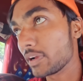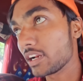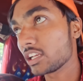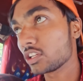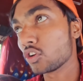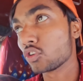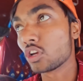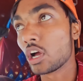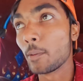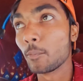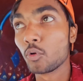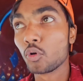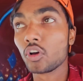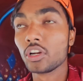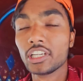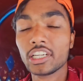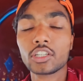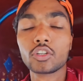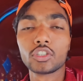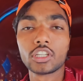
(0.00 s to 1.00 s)
पड़ा क्योंकि हम लोग को
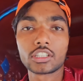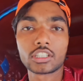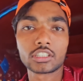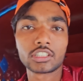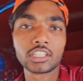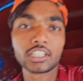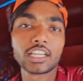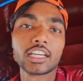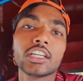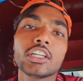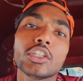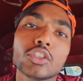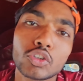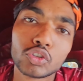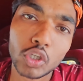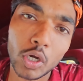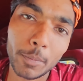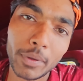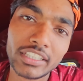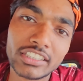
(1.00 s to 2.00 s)
लेट हो जाता ठीक है
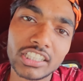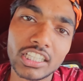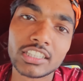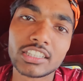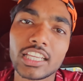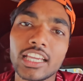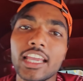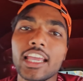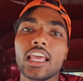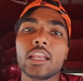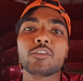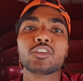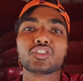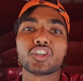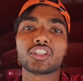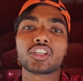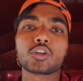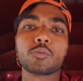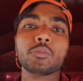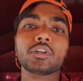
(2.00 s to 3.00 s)
चलो भाई चलते हैं बीस
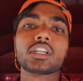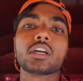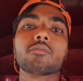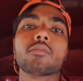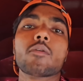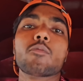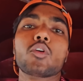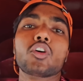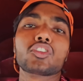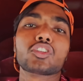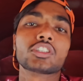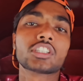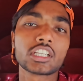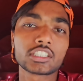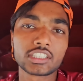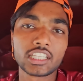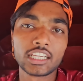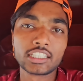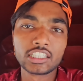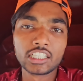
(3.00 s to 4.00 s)
किलोमीटर में बोले तो
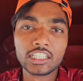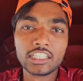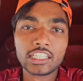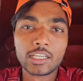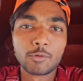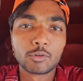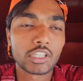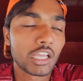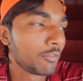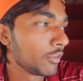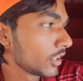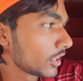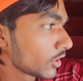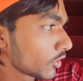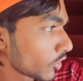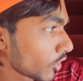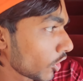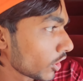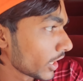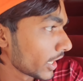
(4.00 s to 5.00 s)
देखते हैं दिल्ली के मुताबिक
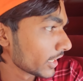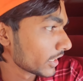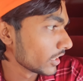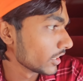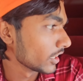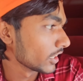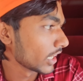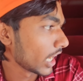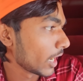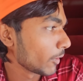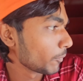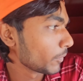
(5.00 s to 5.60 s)
क्राउड है कि नहीं यहाँ